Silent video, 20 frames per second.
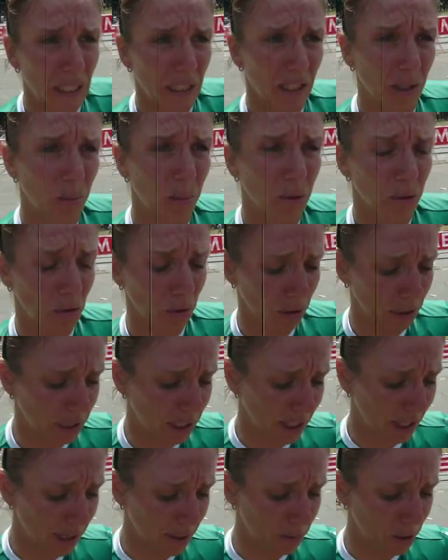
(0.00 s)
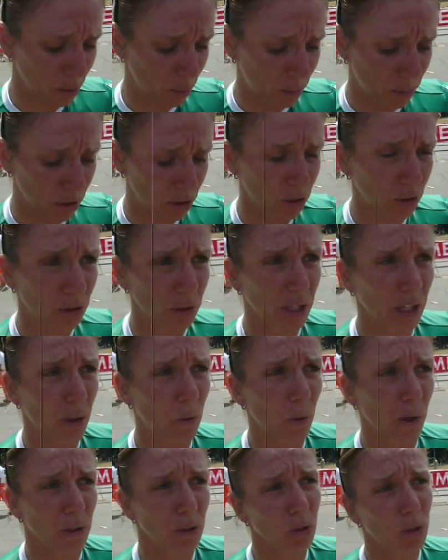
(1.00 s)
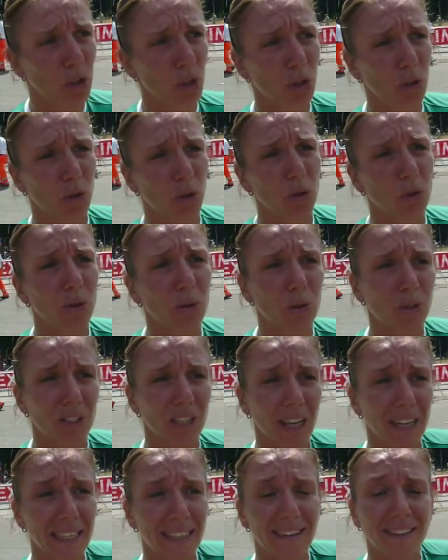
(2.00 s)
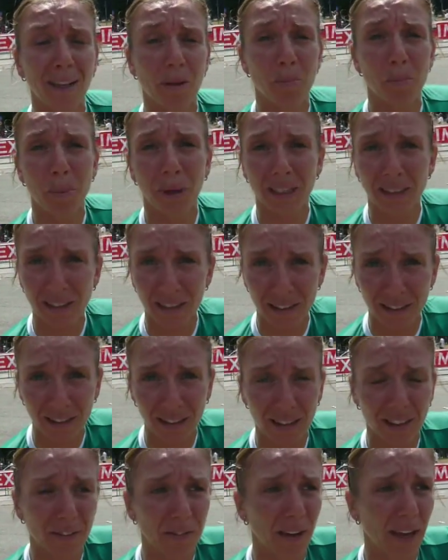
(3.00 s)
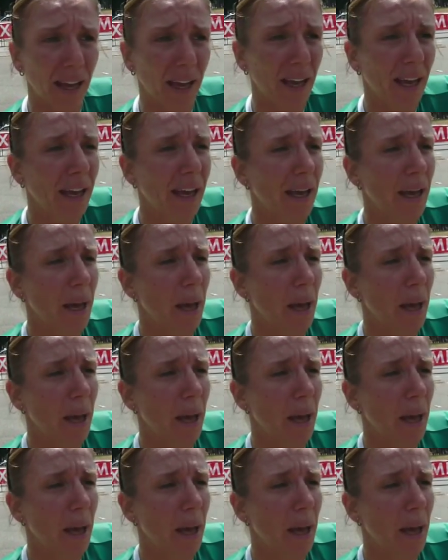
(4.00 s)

se posso dire la mia opinione, quando ci sono salite impegnative